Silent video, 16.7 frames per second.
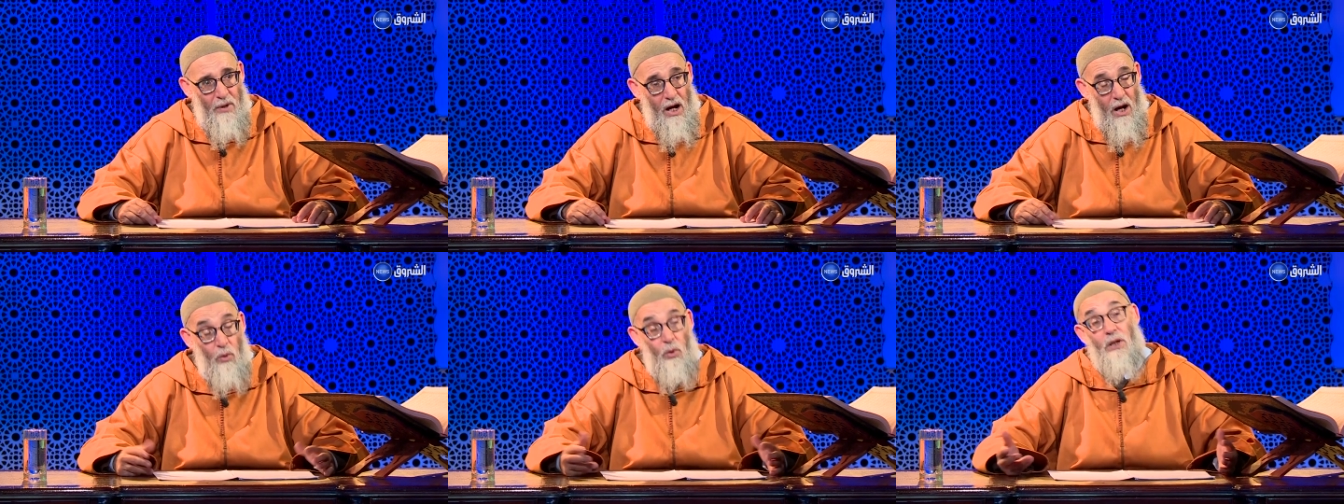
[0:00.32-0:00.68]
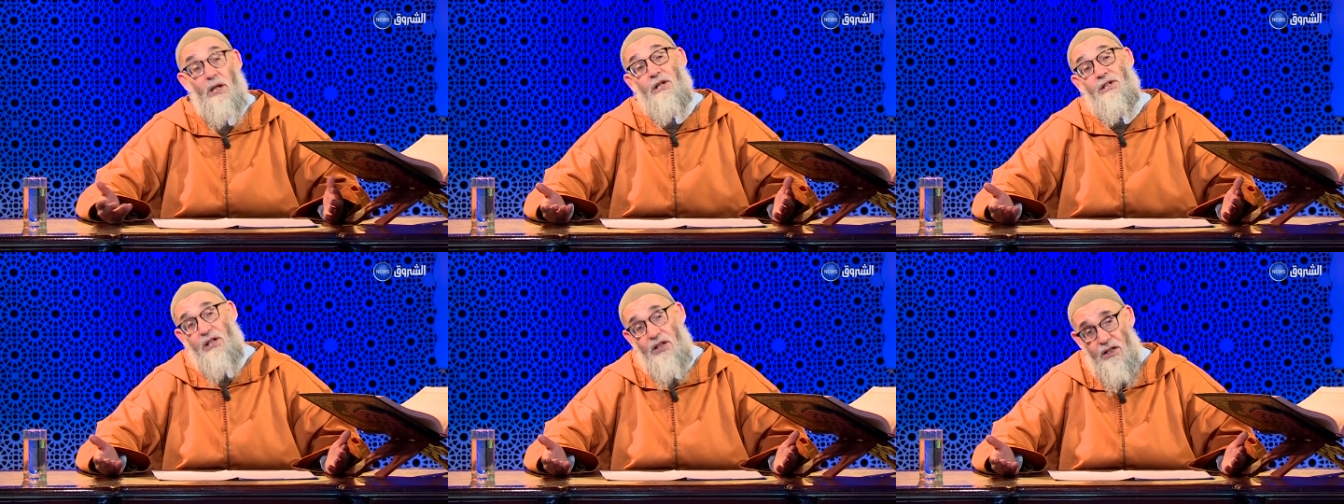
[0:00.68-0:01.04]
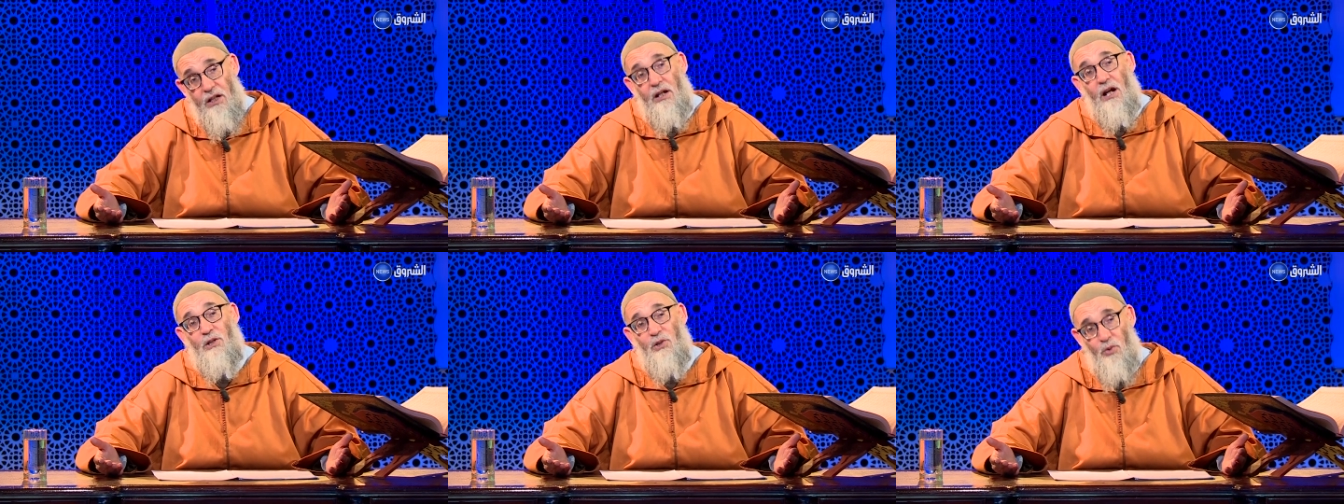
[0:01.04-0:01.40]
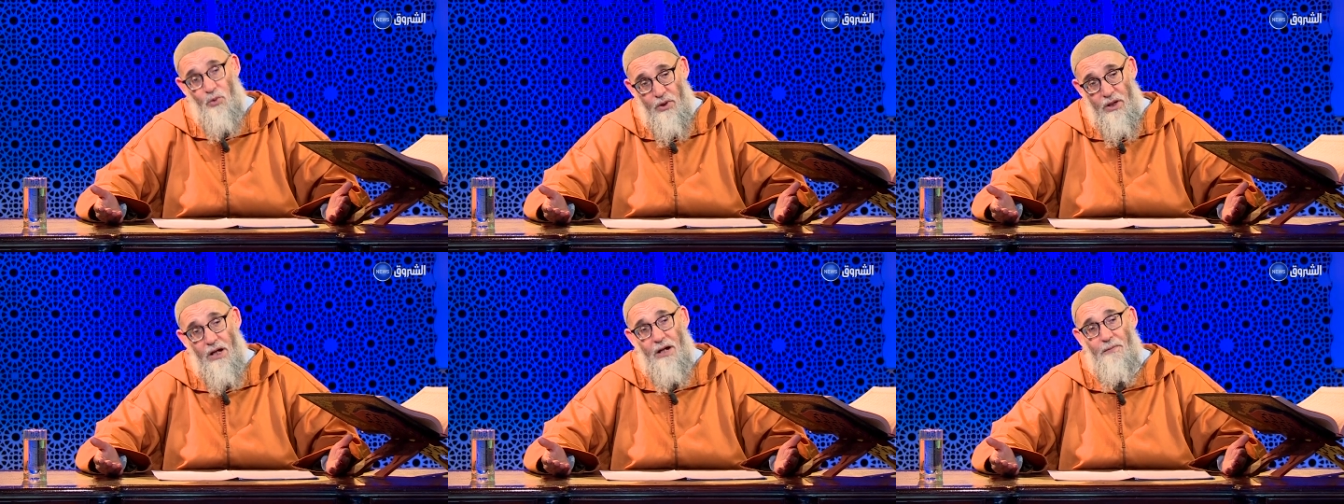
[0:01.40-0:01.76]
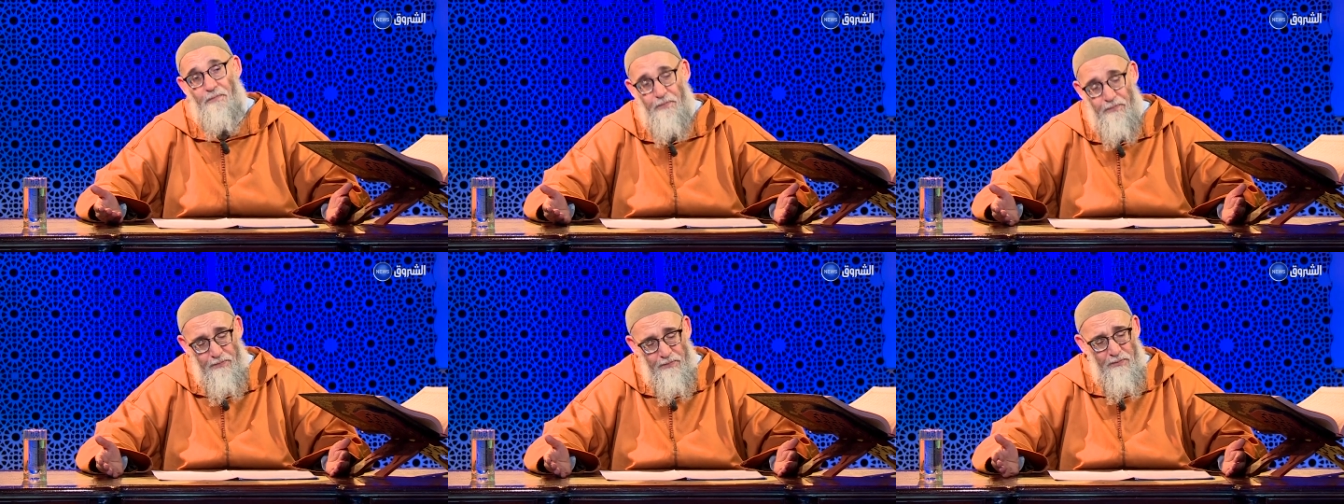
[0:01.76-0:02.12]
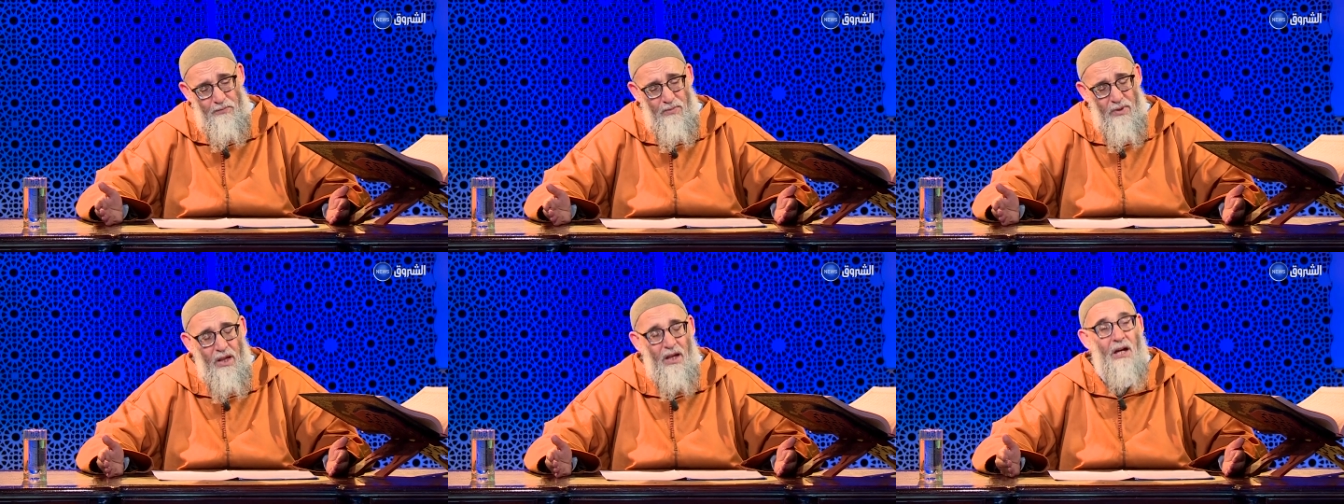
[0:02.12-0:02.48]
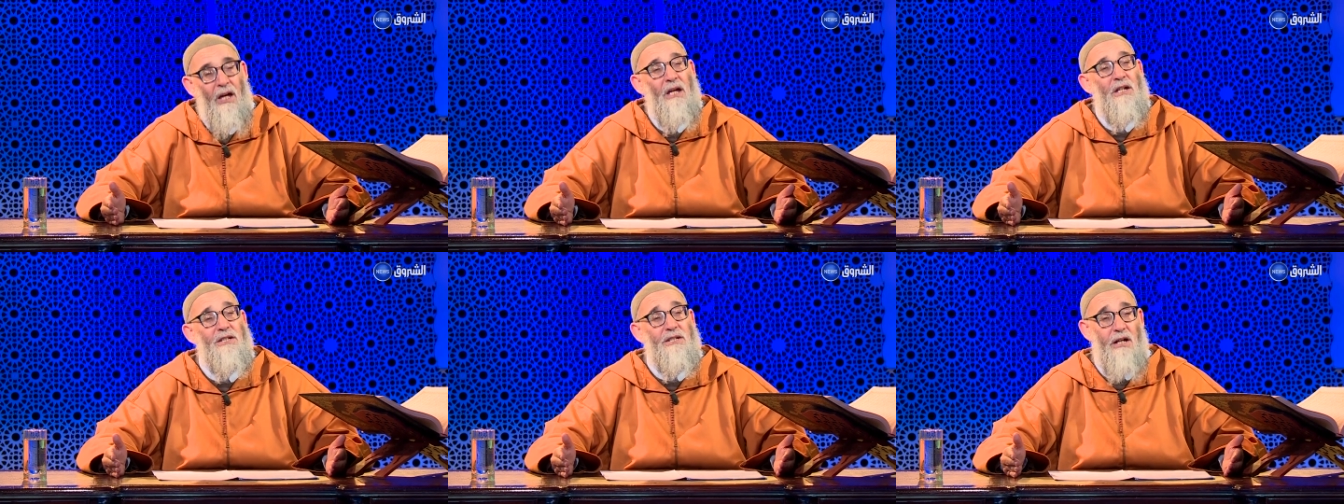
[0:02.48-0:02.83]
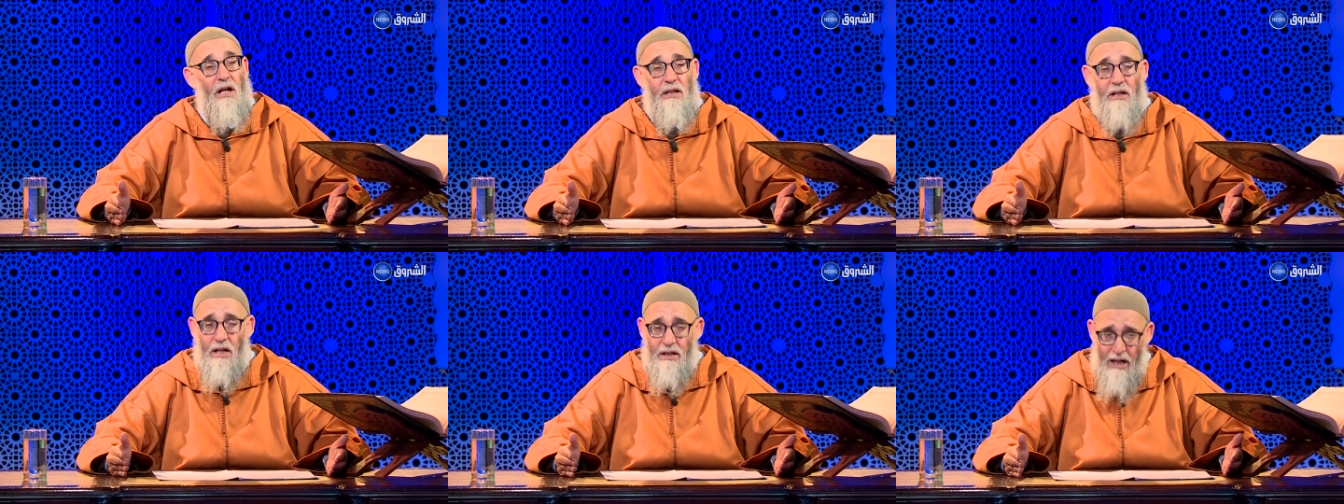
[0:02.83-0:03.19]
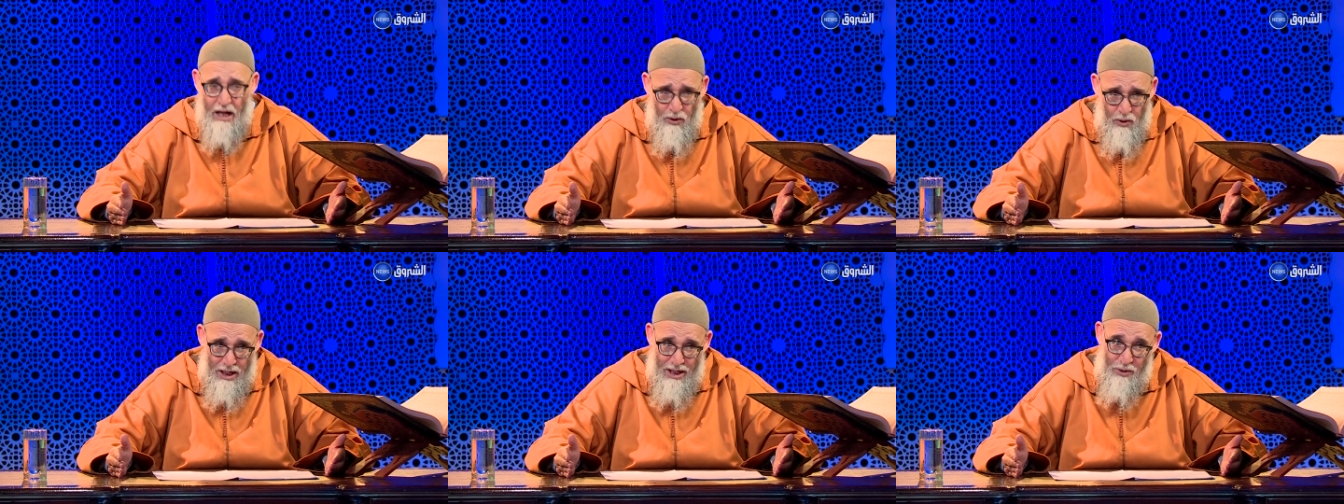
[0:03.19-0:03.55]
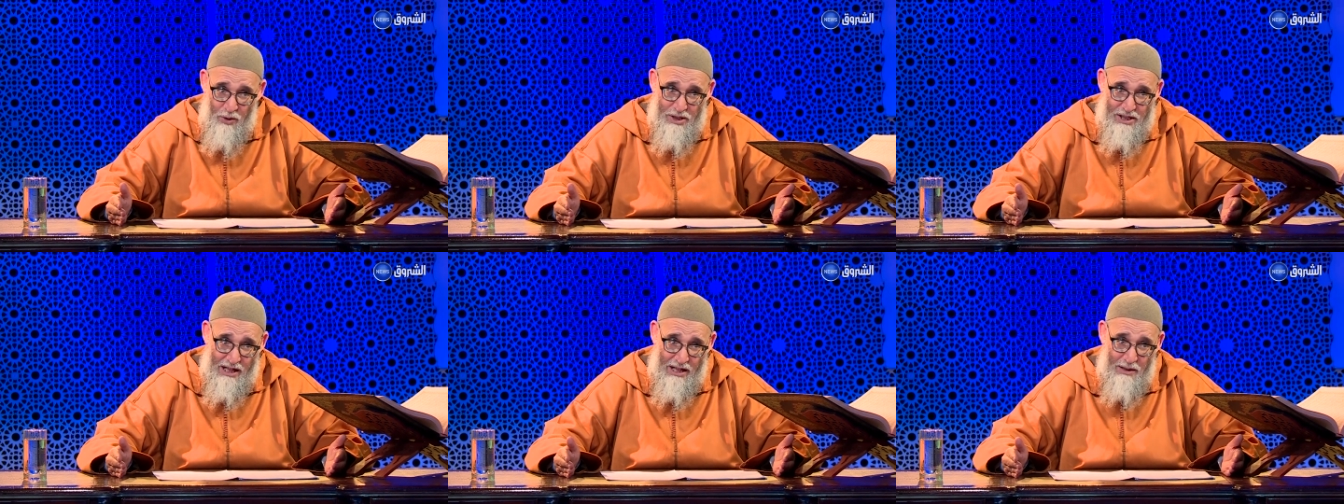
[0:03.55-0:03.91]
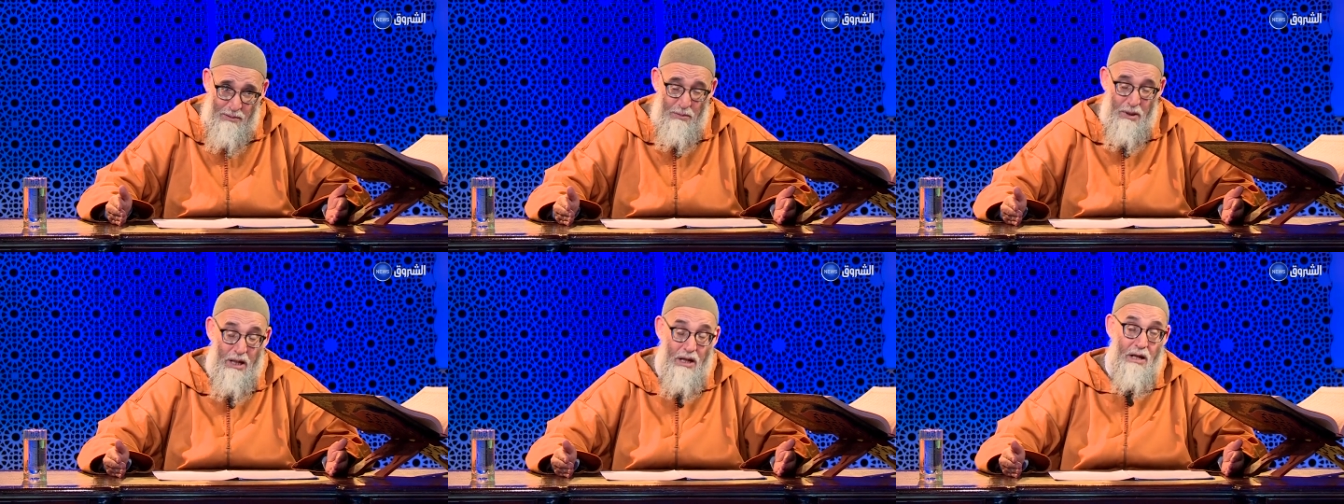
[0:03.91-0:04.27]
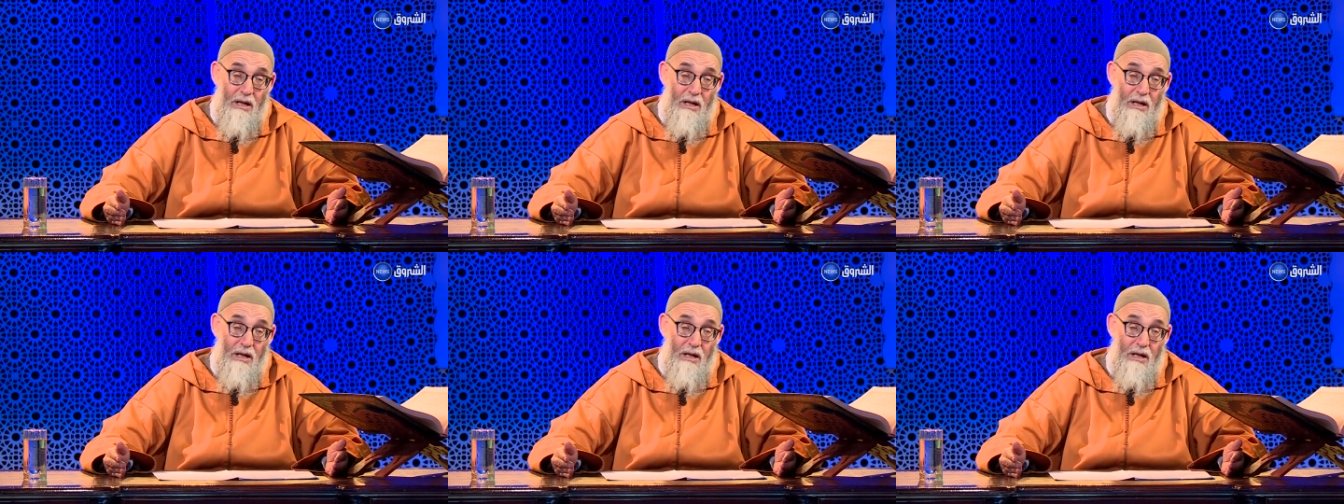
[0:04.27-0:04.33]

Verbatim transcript: أو على سيدي رسول الله صلى الله عليه وسلم